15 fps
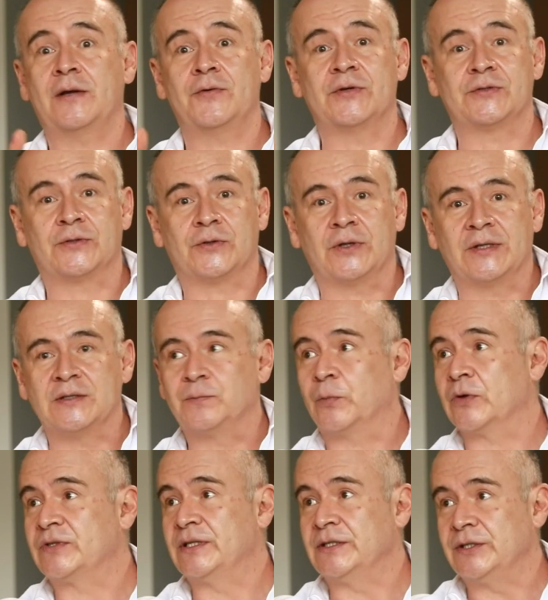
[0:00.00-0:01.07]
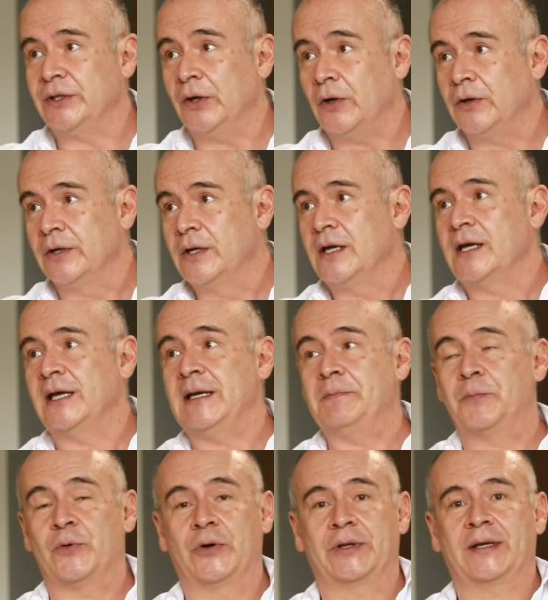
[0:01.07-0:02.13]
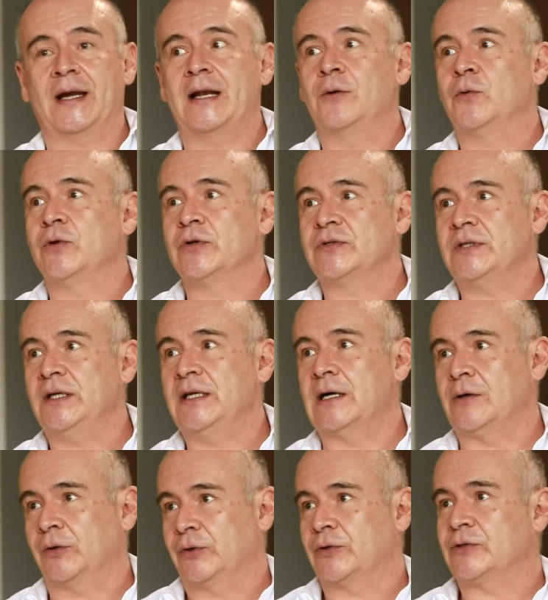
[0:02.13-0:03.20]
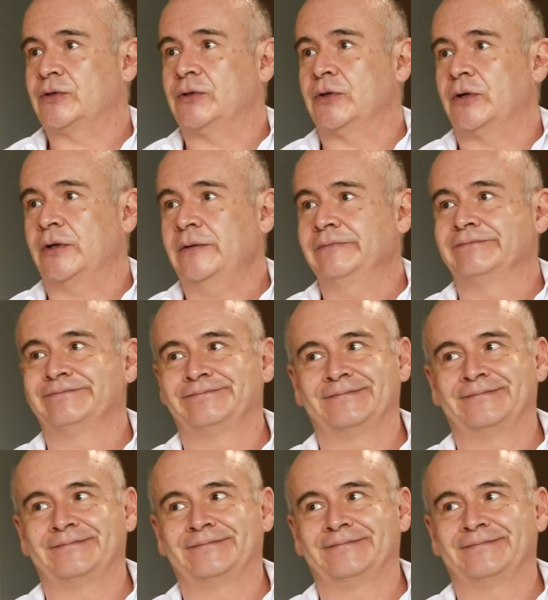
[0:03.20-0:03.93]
a nuestra disposición. ¿Y por qué algunos sí y a otros no?